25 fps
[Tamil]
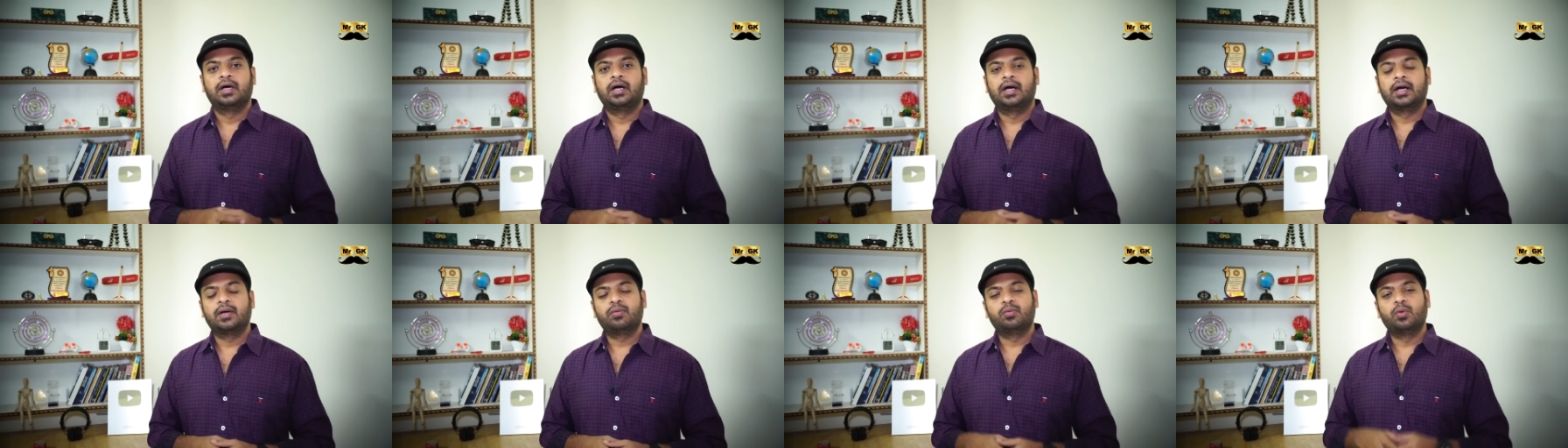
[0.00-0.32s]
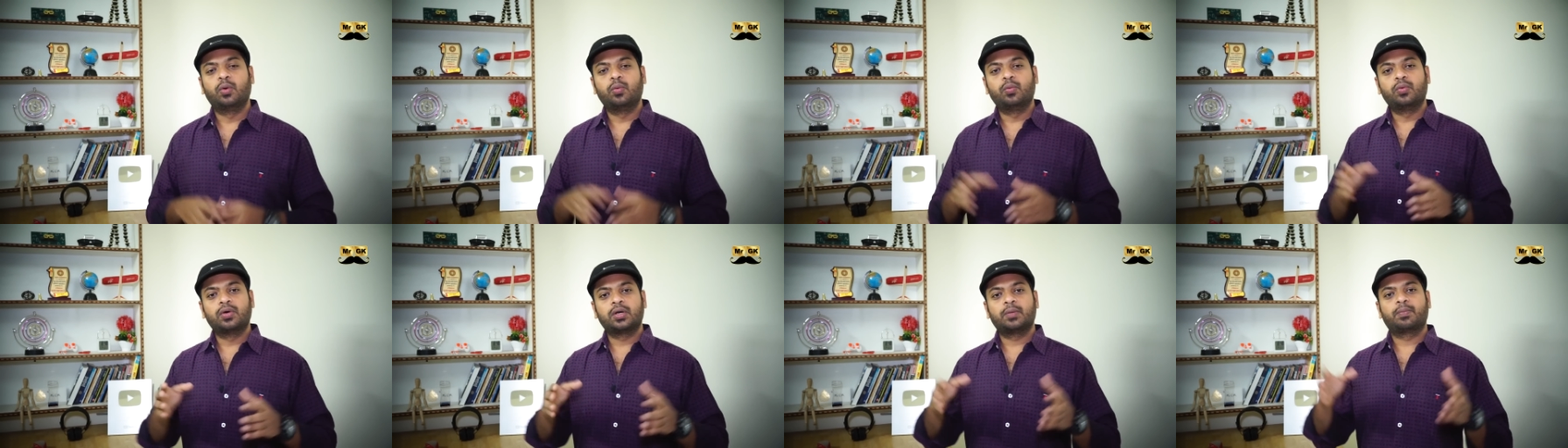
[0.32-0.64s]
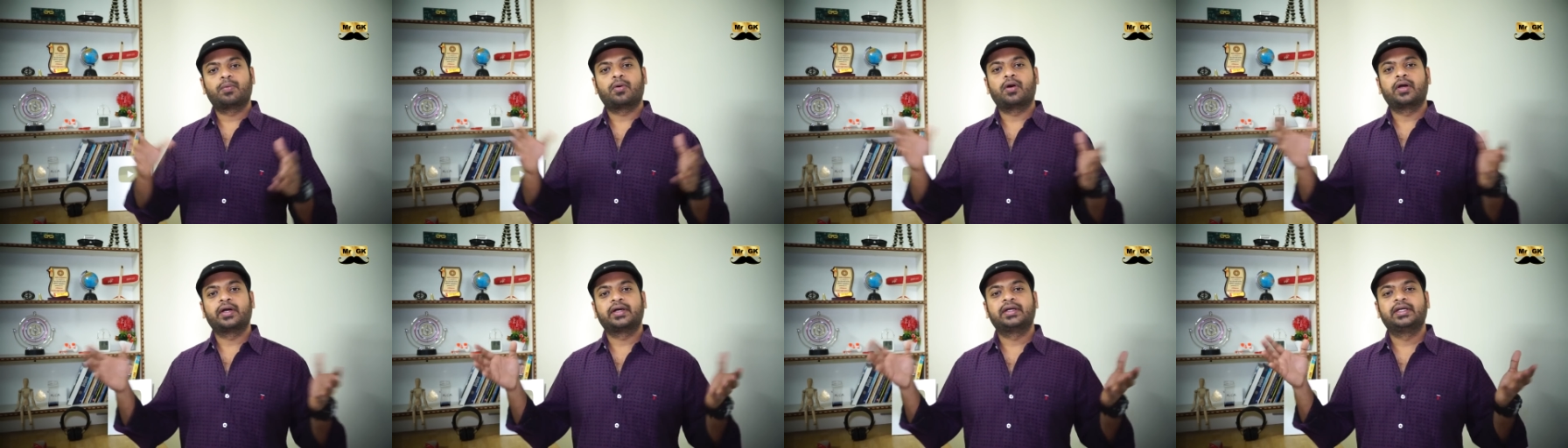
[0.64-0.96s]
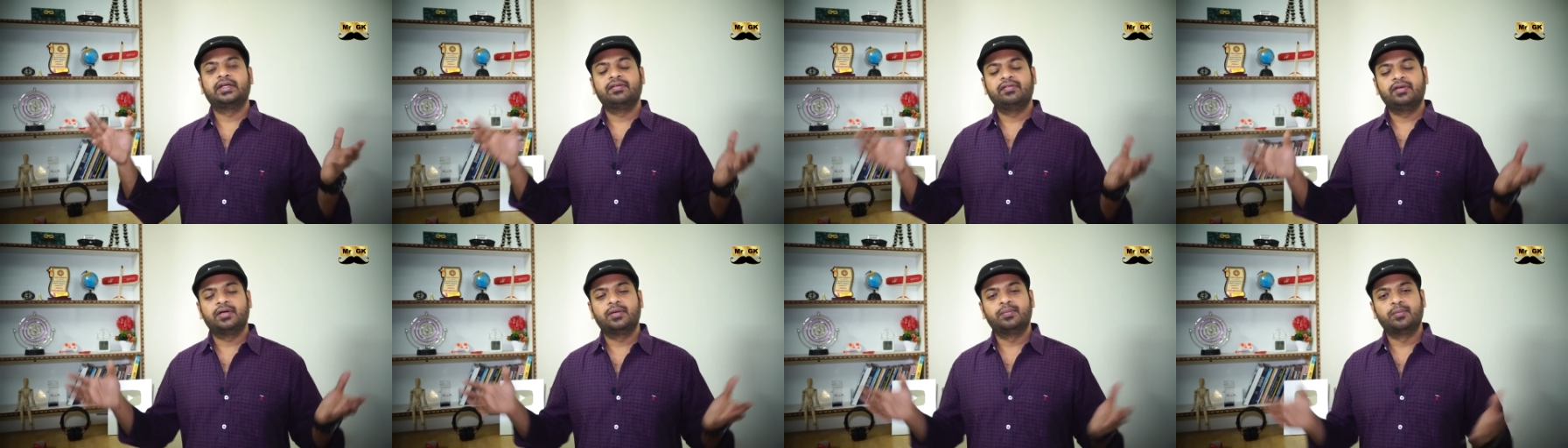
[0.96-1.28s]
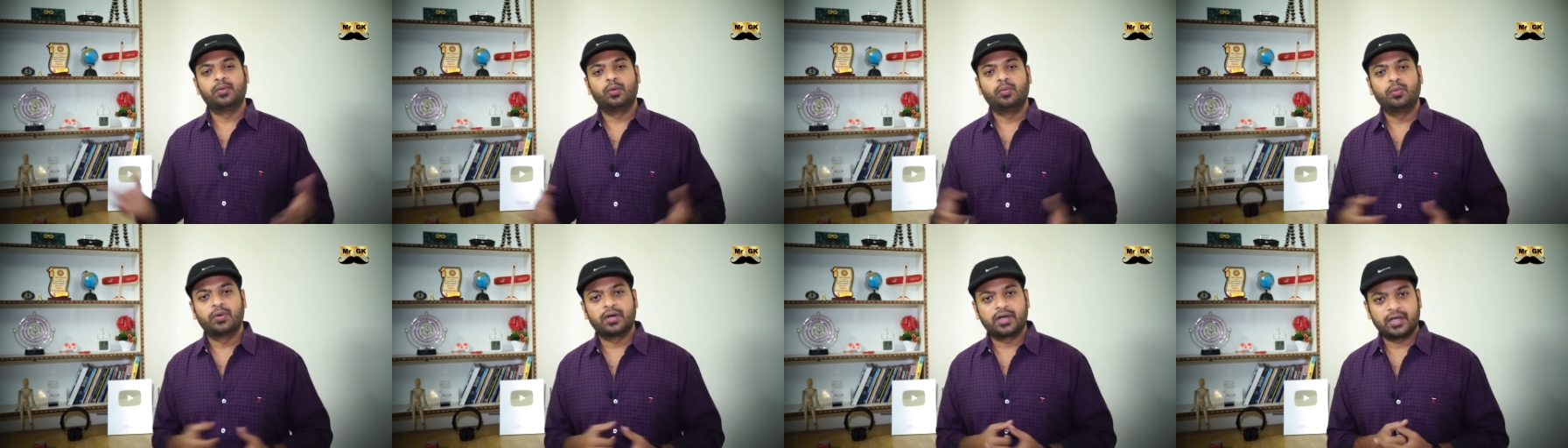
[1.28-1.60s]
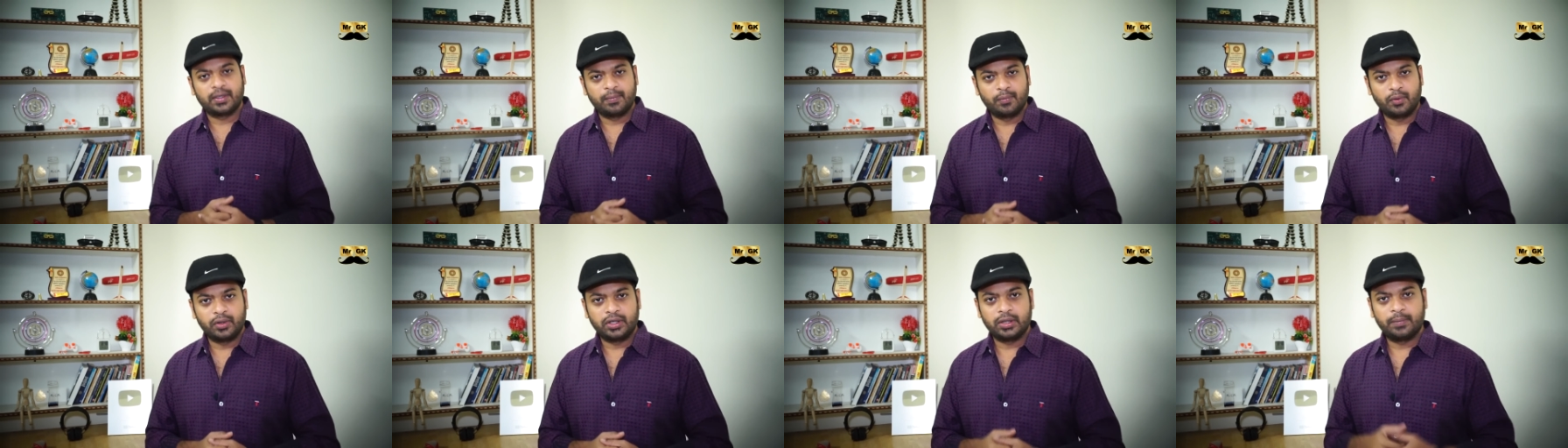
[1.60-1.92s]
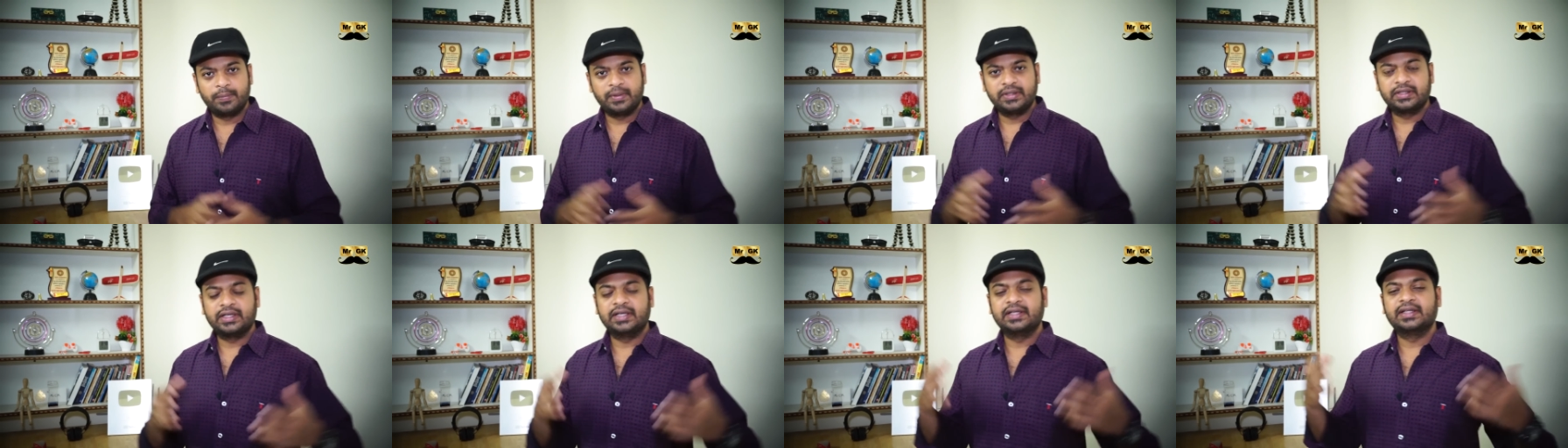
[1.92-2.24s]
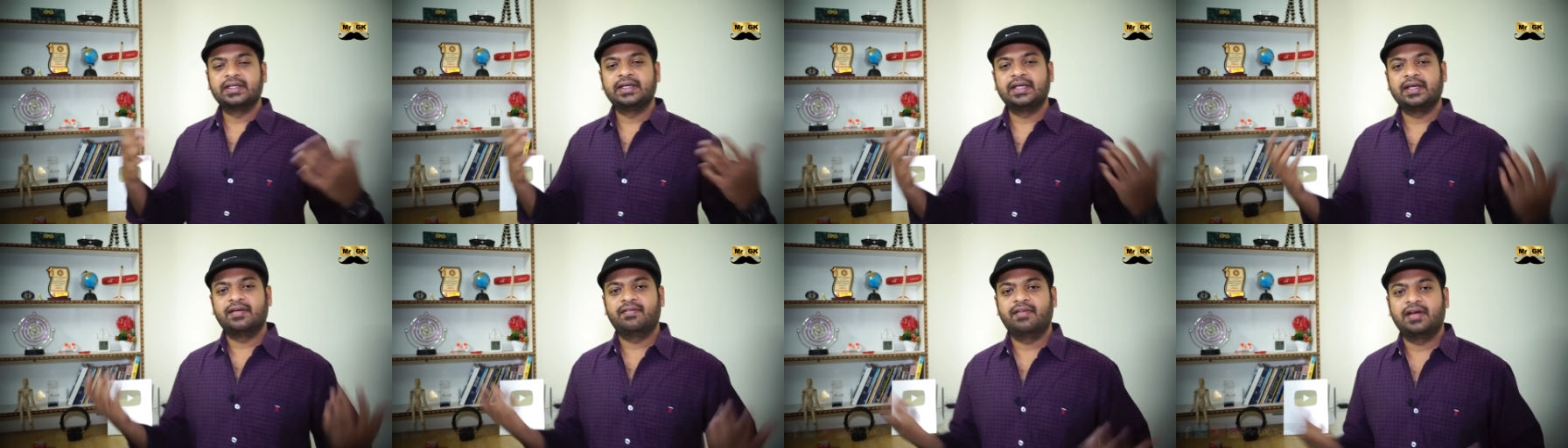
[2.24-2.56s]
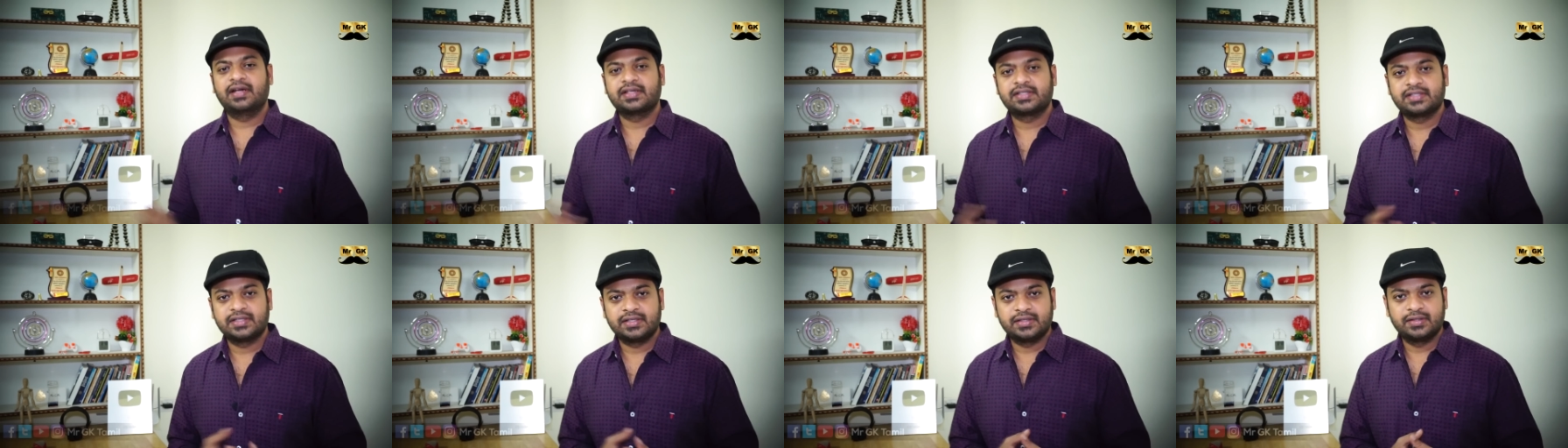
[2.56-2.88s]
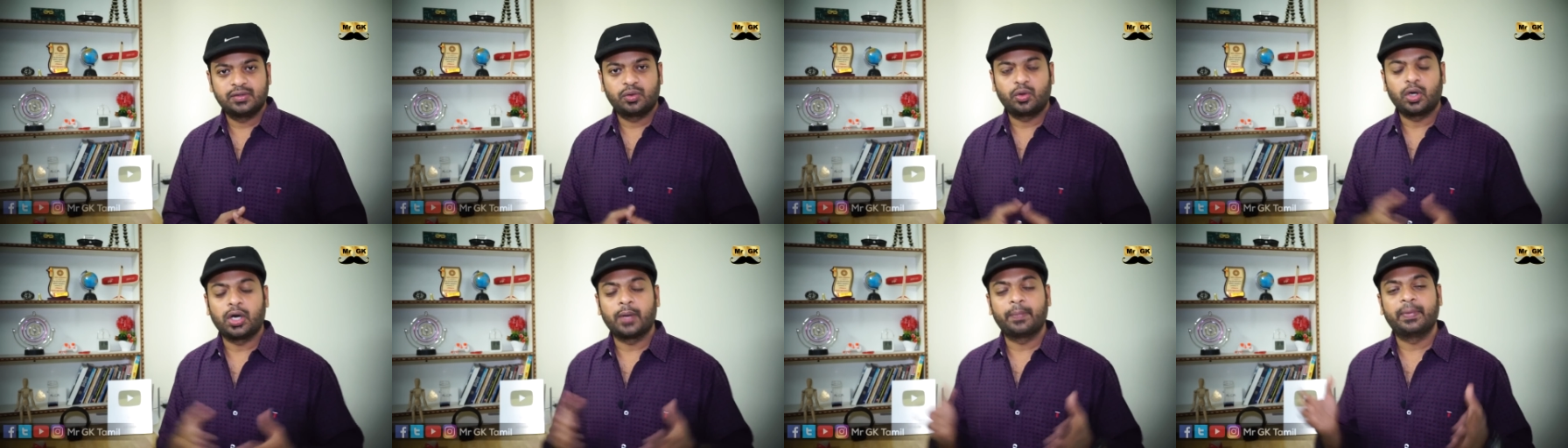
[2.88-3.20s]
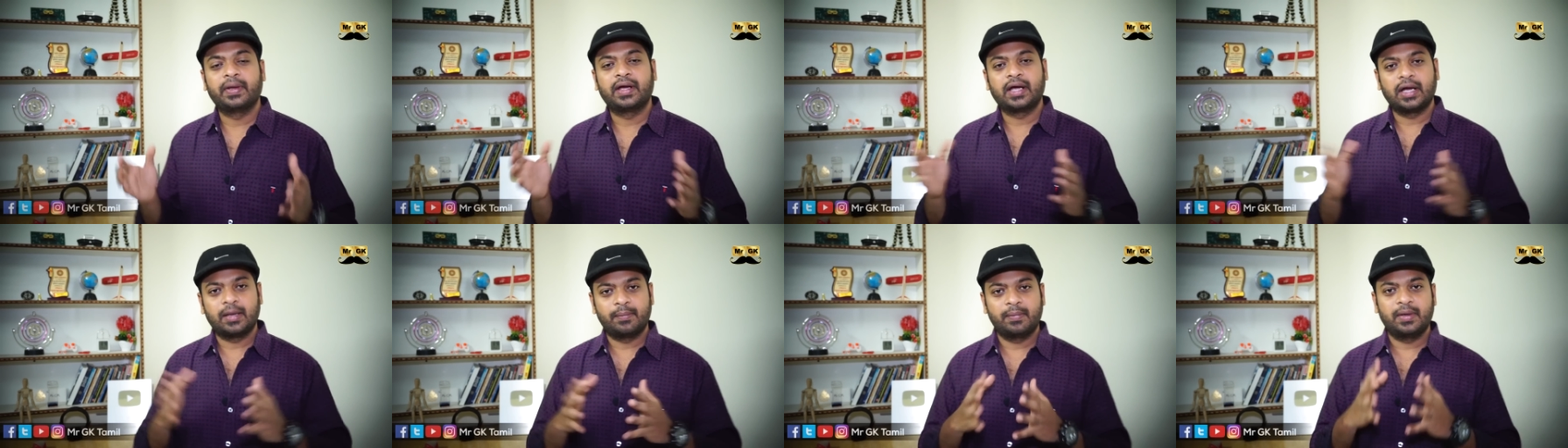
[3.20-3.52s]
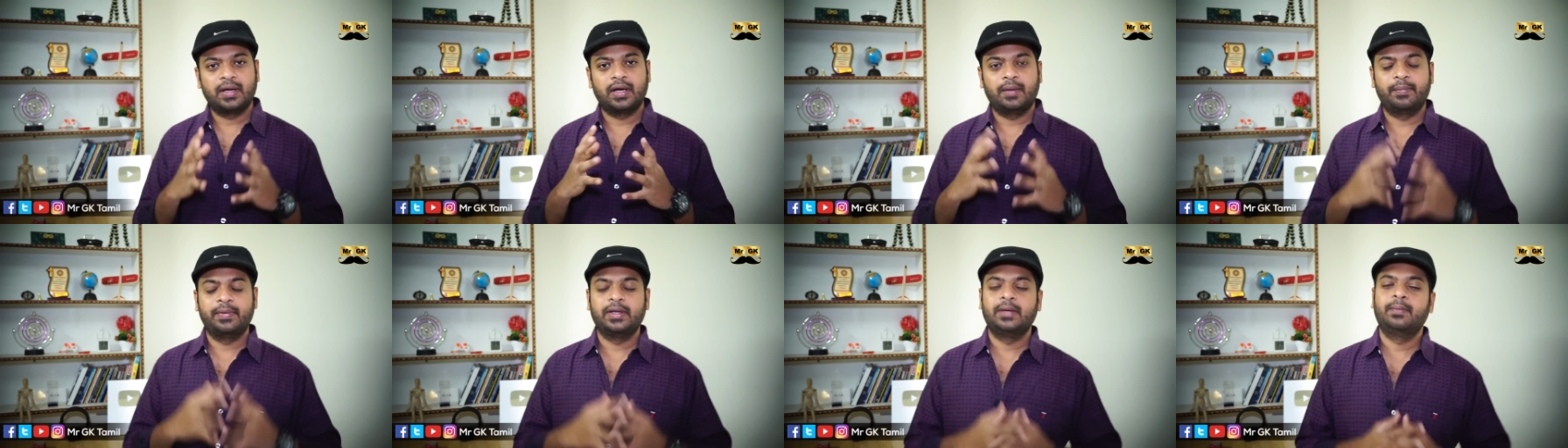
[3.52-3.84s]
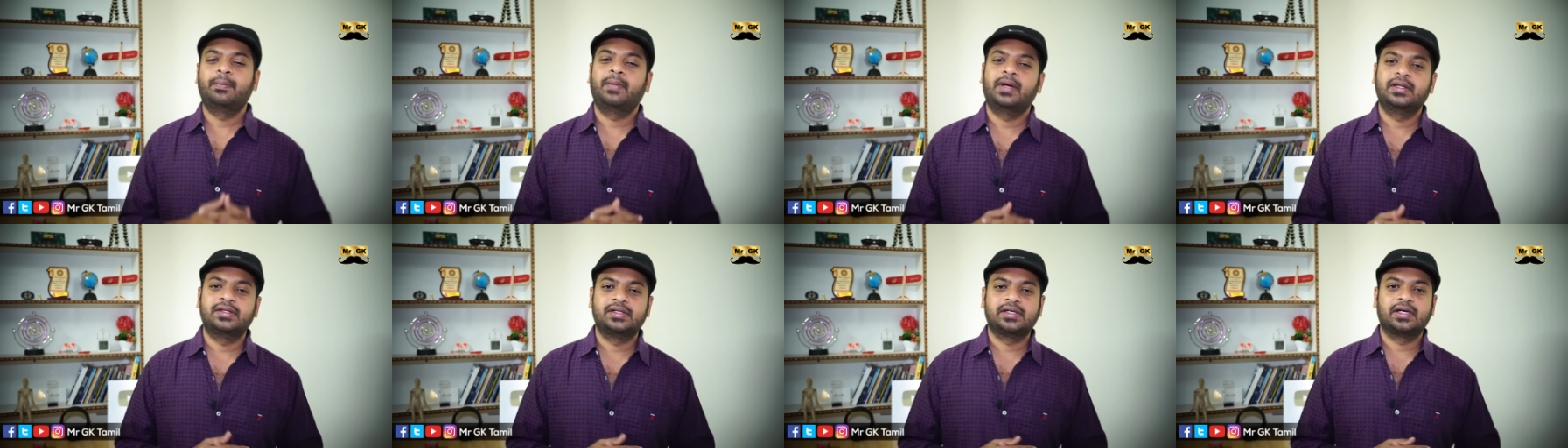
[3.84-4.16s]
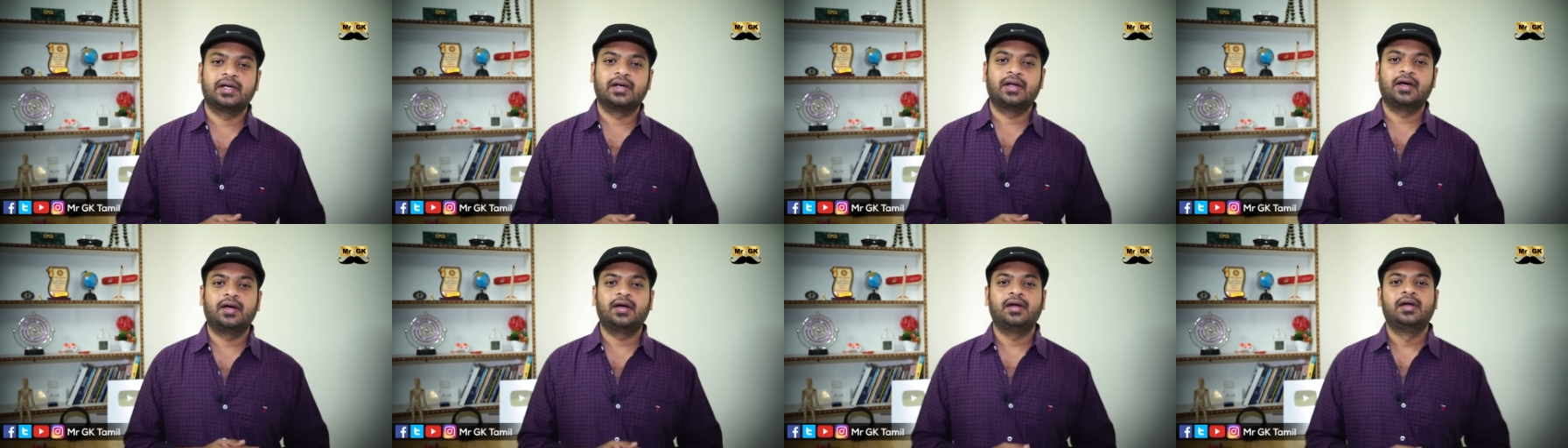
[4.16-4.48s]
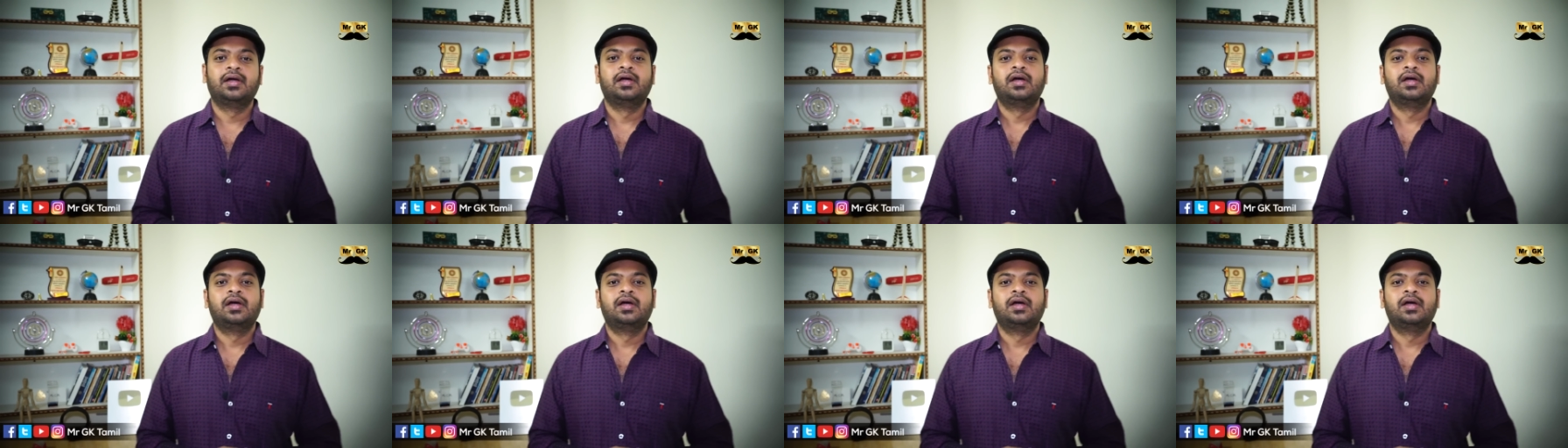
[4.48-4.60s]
ஆனால் ஒவ்வொரு ப்ராடக்ட் டிவிக்கும் ஒவ்வொரு ரிமோட் எப்படி தனித்தனியாக வேலை செய்யுது குழப்பிக்காமல் அப்படின்னு பார்த்தீங்கன்னா